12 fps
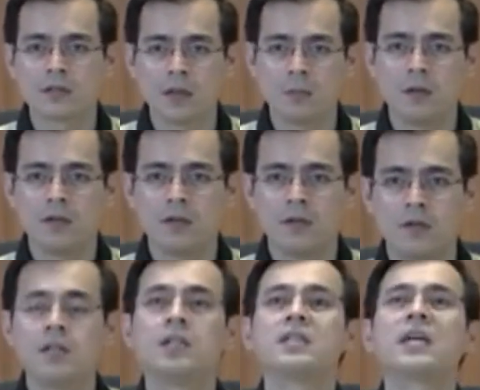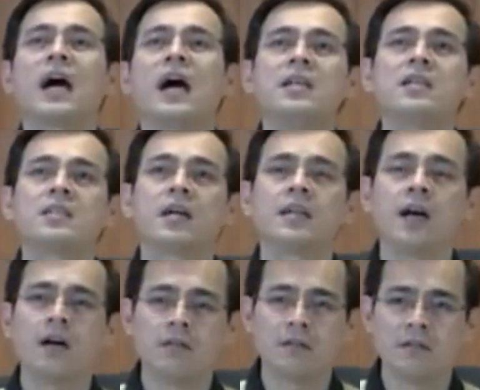Sabi no, Chinese ka
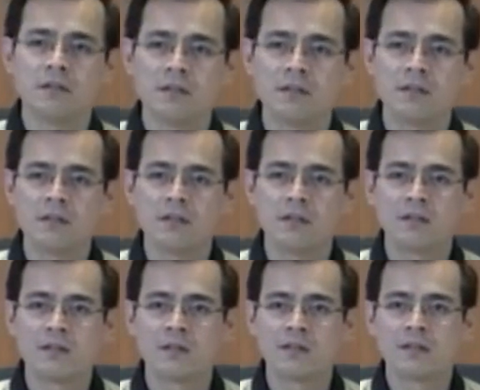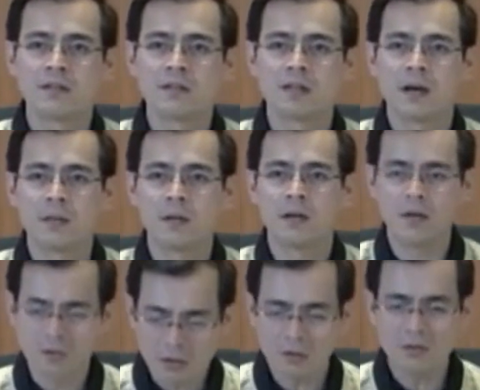daw. Oo. Sabi,
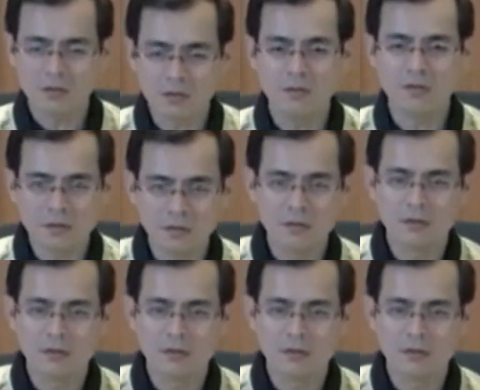oh, oh, oh. oh.